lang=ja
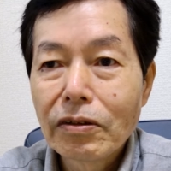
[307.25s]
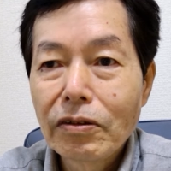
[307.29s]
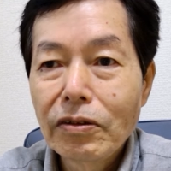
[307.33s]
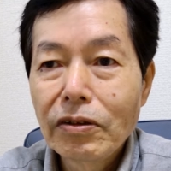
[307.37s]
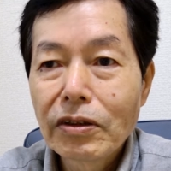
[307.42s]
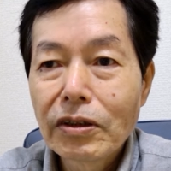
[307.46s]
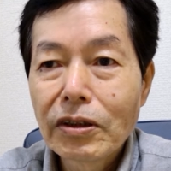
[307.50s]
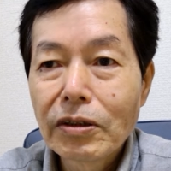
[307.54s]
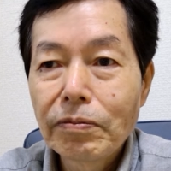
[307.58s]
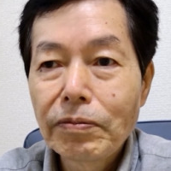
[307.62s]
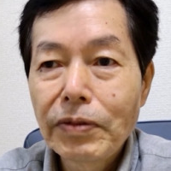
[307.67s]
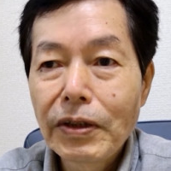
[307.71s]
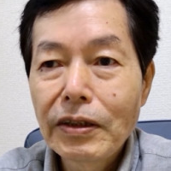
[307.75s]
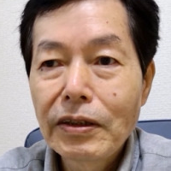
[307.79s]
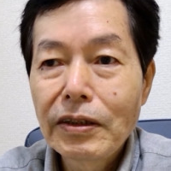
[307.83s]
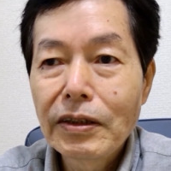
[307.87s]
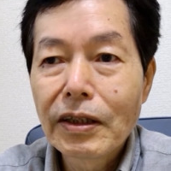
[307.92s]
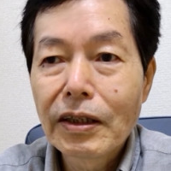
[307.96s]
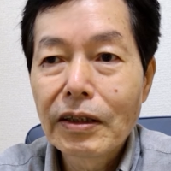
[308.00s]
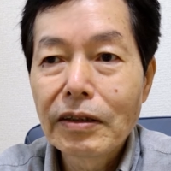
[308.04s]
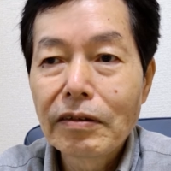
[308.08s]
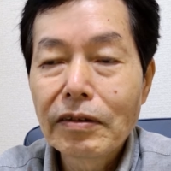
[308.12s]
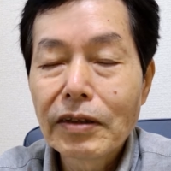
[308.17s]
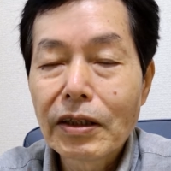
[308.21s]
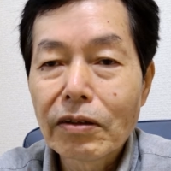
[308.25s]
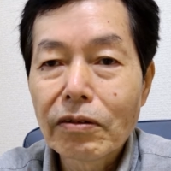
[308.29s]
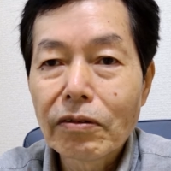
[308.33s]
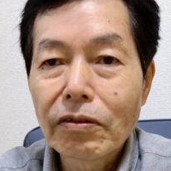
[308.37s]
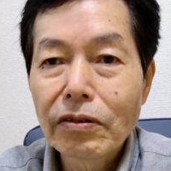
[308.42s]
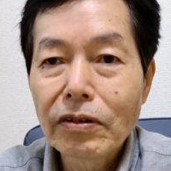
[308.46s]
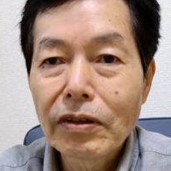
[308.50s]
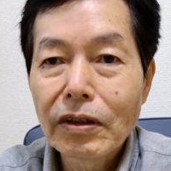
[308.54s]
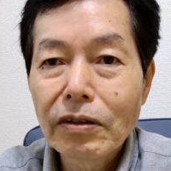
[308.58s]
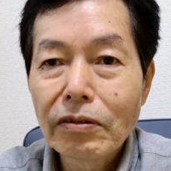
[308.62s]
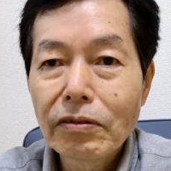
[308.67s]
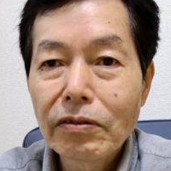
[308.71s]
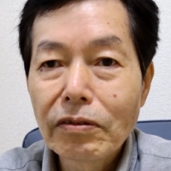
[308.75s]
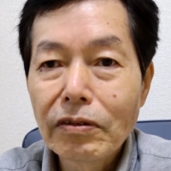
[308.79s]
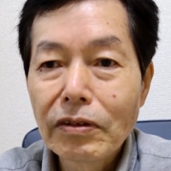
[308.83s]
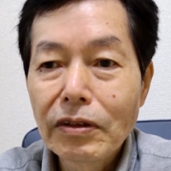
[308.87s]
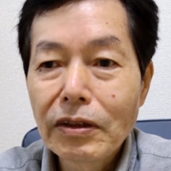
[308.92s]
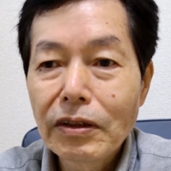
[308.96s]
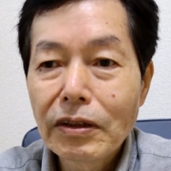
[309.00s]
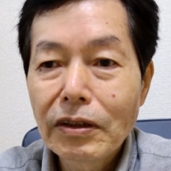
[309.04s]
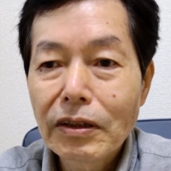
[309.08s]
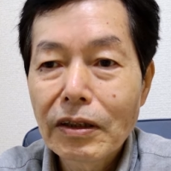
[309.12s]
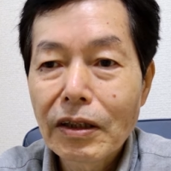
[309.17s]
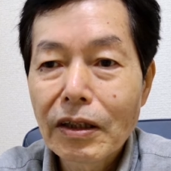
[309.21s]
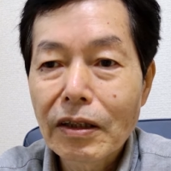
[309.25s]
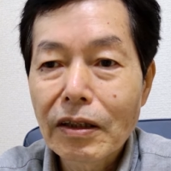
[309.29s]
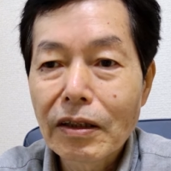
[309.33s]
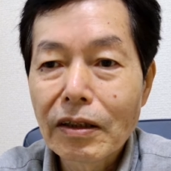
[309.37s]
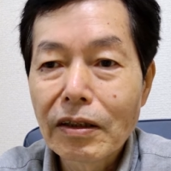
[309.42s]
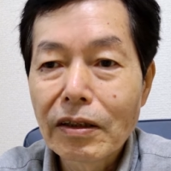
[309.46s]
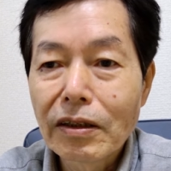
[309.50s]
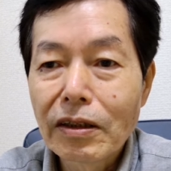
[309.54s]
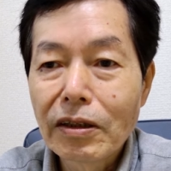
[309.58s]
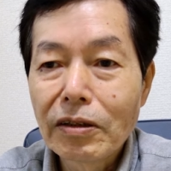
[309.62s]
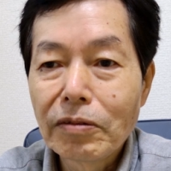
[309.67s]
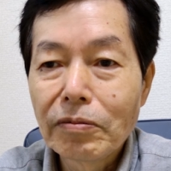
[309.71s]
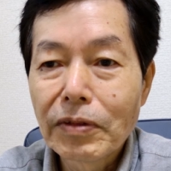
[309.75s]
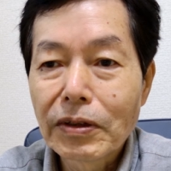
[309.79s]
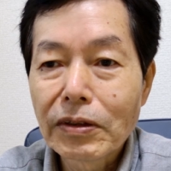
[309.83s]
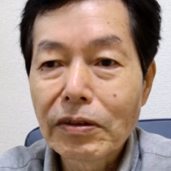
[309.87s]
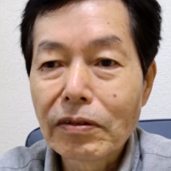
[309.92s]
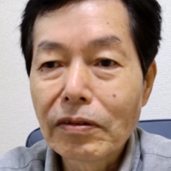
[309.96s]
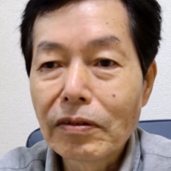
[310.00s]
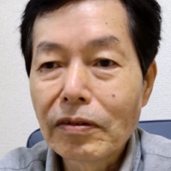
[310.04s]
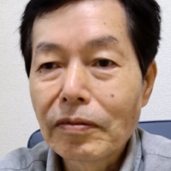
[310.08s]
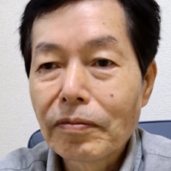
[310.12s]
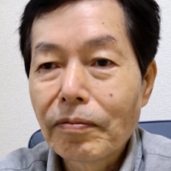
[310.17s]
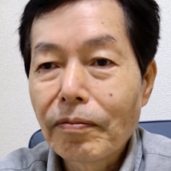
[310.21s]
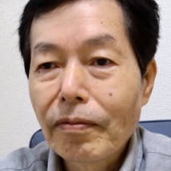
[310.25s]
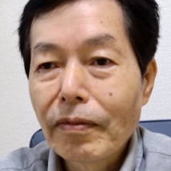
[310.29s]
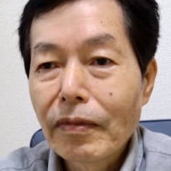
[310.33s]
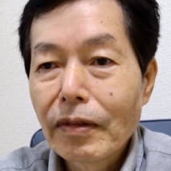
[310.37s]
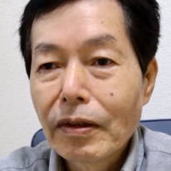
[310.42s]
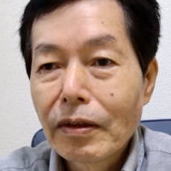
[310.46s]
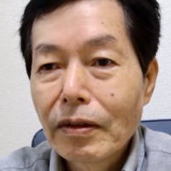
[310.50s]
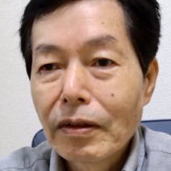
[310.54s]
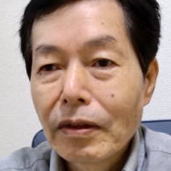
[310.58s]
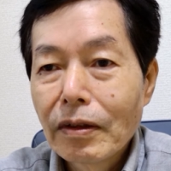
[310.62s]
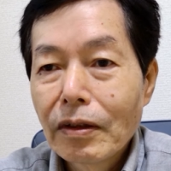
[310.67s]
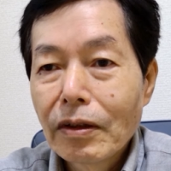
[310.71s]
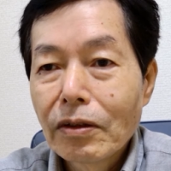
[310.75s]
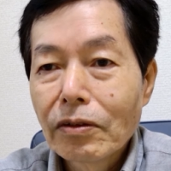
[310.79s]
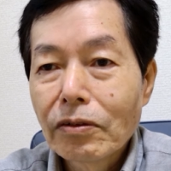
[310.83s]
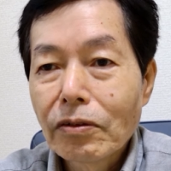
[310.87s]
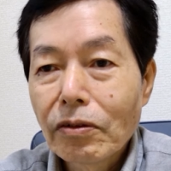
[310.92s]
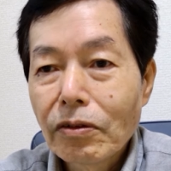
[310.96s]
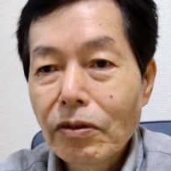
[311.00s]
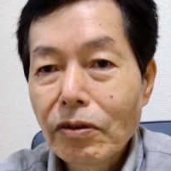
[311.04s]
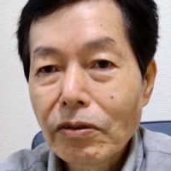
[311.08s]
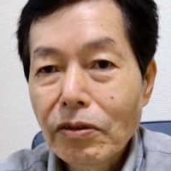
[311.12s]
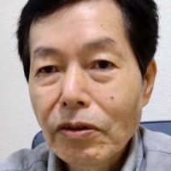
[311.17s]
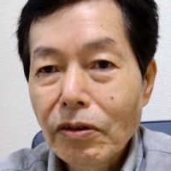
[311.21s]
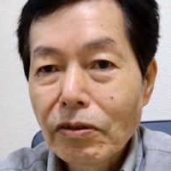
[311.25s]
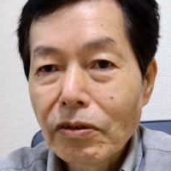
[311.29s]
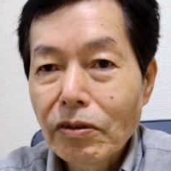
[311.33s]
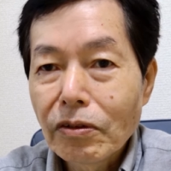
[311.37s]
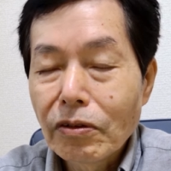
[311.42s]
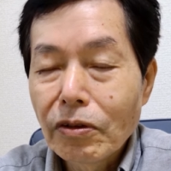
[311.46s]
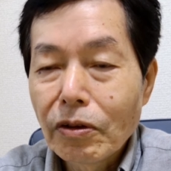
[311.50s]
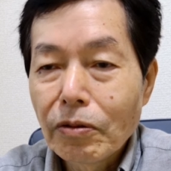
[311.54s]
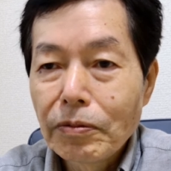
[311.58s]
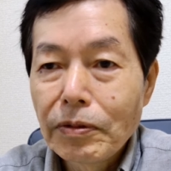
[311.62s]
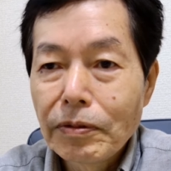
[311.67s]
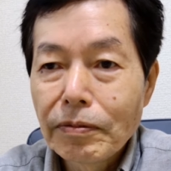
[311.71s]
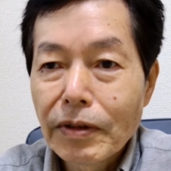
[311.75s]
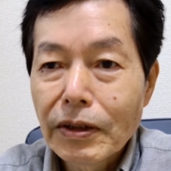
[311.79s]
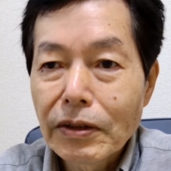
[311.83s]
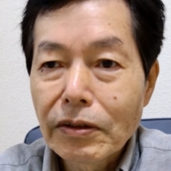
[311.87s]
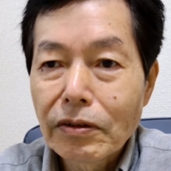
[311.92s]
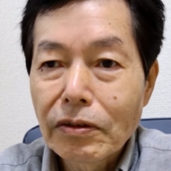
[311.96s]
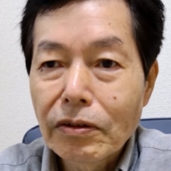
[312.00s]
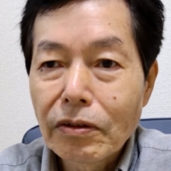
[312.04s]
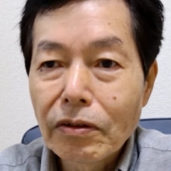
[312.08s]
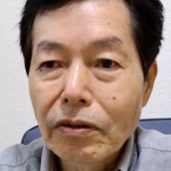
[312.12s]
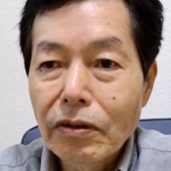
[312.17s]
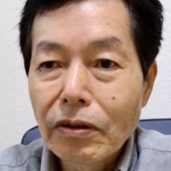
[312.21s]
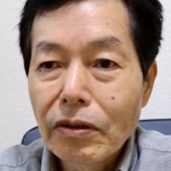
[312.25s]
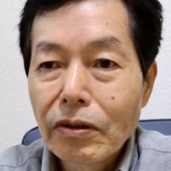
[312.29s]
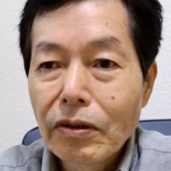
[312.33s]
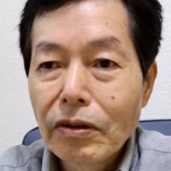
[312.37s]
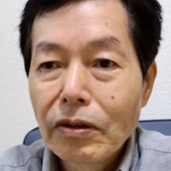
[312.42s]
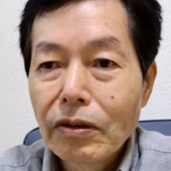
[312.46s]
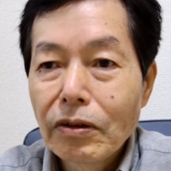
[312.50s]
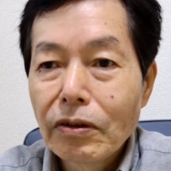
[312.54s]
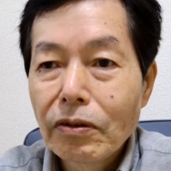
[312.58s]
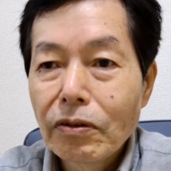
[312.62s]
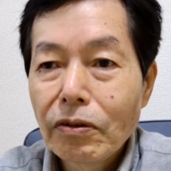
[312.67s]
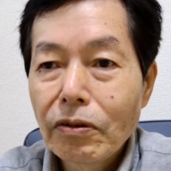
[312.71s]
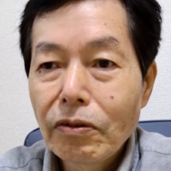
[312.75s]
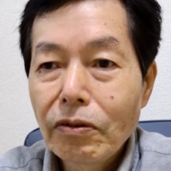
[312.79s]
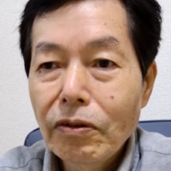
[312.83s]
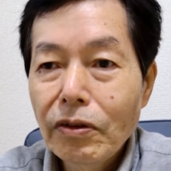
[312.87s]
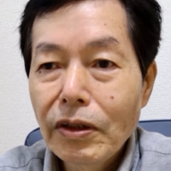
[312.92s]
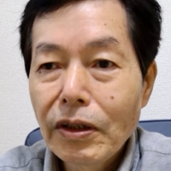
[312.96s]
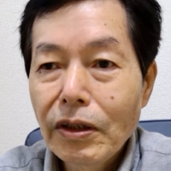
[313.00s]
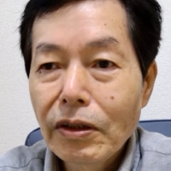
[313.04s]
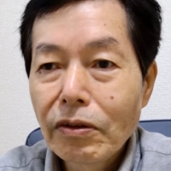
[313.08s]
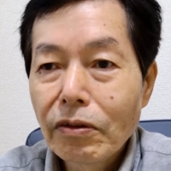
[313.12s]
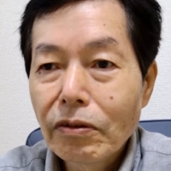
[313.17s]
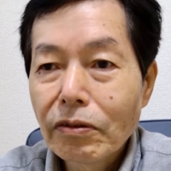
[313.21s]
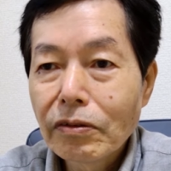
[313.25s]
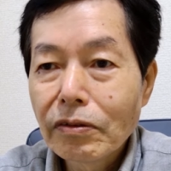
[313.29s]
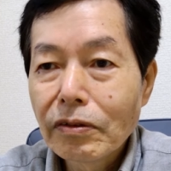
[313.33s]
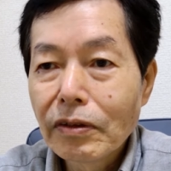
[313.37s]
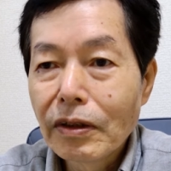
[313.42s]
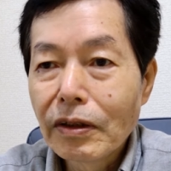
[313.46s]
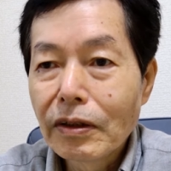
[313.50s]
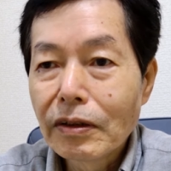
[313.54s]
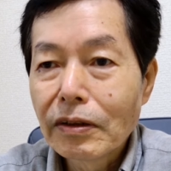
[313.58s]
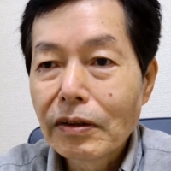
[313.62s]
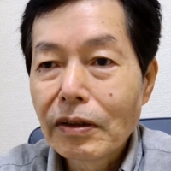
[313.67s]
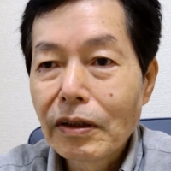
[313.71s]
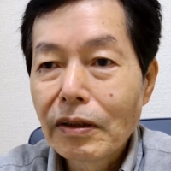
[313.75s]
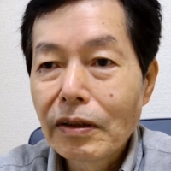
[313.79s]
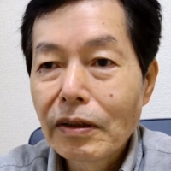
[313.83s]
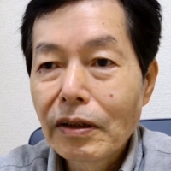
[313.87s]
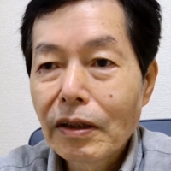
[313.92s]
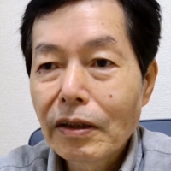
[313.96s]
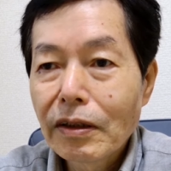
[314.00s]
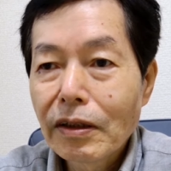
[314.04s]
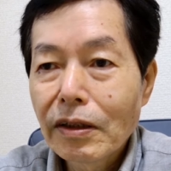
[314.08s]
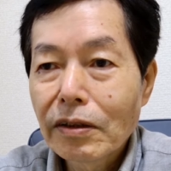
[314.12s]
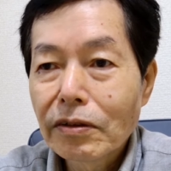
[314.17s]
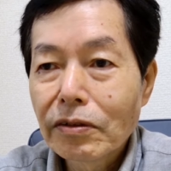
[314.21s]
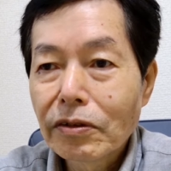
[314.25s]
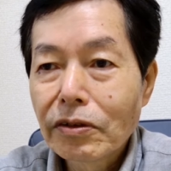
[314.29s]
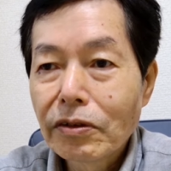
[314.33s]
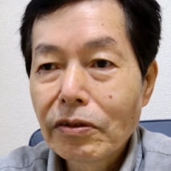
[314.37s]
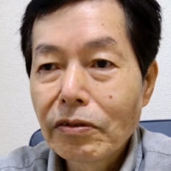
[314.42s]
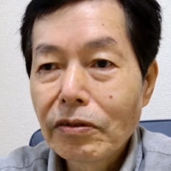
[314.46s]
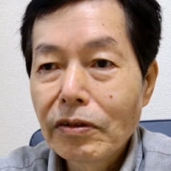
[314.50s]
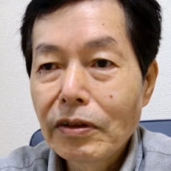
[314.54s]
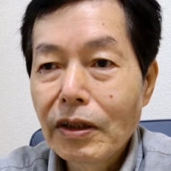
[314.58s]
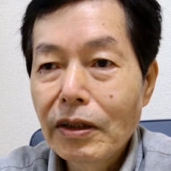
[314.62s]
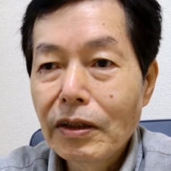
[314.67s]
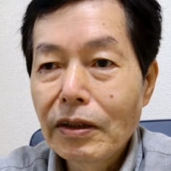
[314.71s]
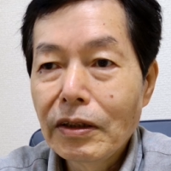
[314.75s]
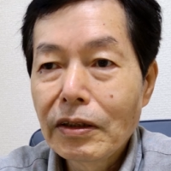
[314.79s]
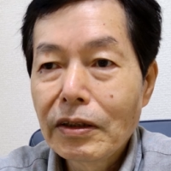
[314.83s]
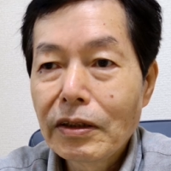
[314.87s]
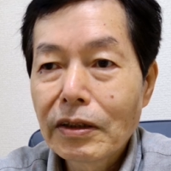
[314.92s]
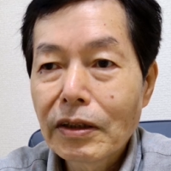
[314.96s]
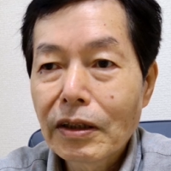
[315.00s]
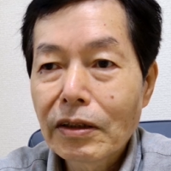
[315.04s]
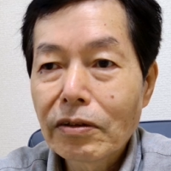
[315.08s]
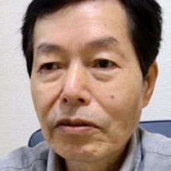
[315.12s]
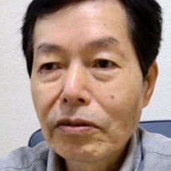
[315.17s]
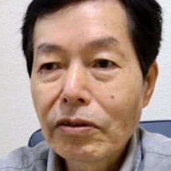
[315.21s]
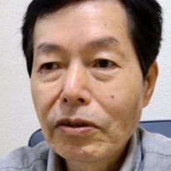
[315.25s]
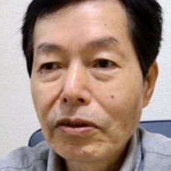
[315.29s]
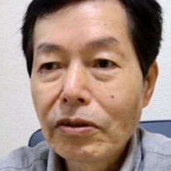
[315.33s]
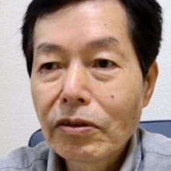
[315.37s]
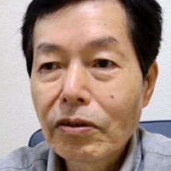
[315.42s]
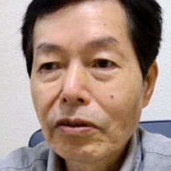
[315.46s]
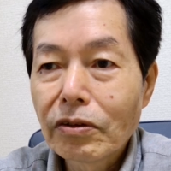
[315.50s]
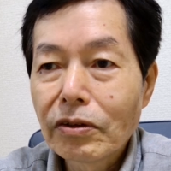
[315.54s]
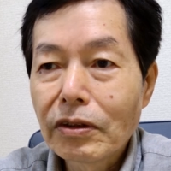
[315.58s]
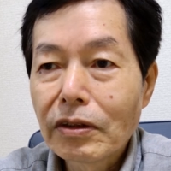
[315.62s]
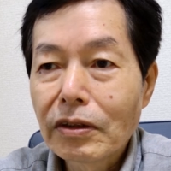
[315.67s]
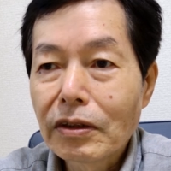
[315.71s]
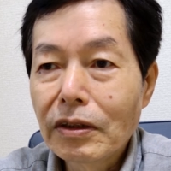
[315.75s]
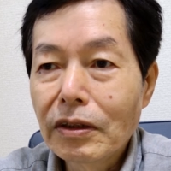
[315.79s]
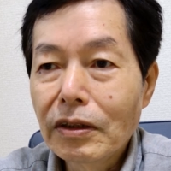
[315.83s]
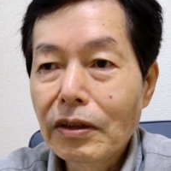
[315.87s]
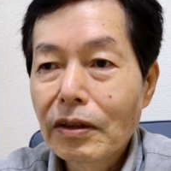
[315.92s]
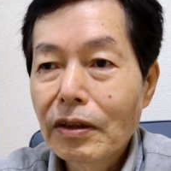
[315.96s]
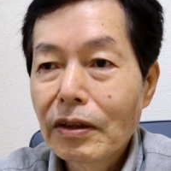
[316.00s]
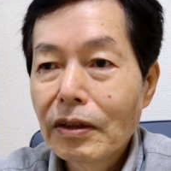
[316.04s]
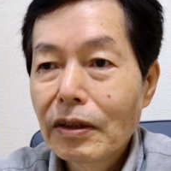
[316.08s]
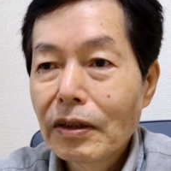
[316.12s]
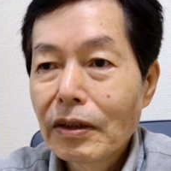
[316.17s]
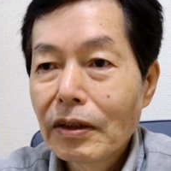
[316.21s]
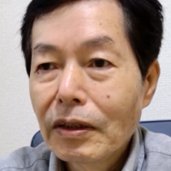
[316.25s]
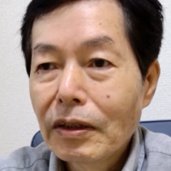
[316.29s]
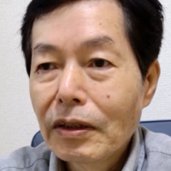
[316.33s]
ウィキペディアにはこんな風に書かれています。それをちょっと読みますと、宝永6年1709年1月15日、